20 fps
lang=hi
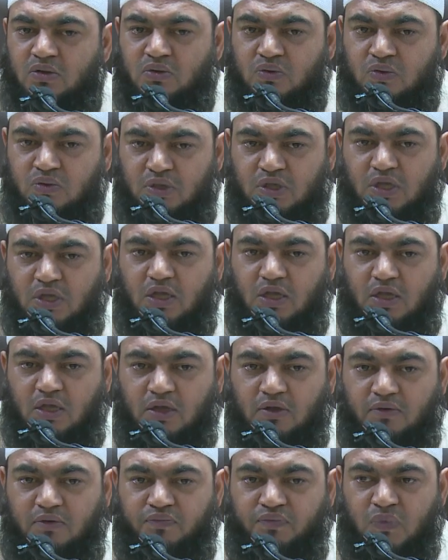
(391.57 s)
तो ये
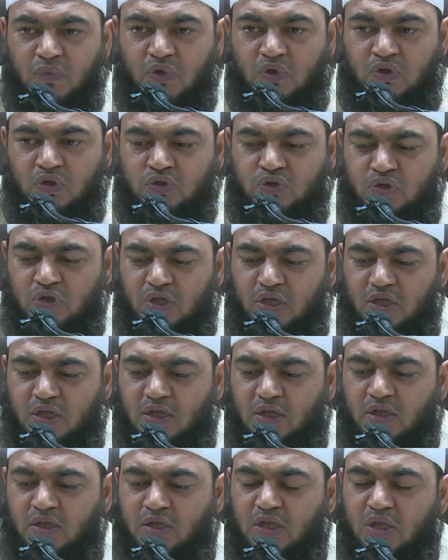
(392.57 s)
जो है
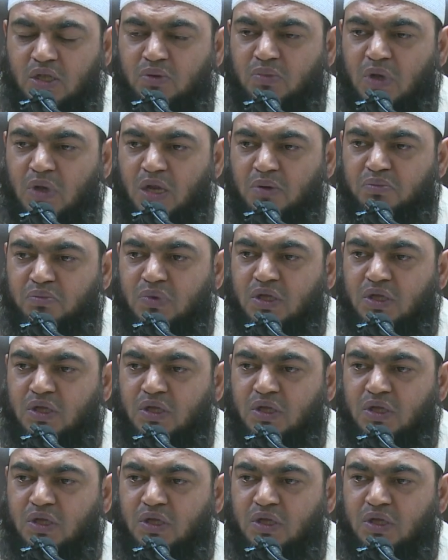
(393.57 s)
ईमान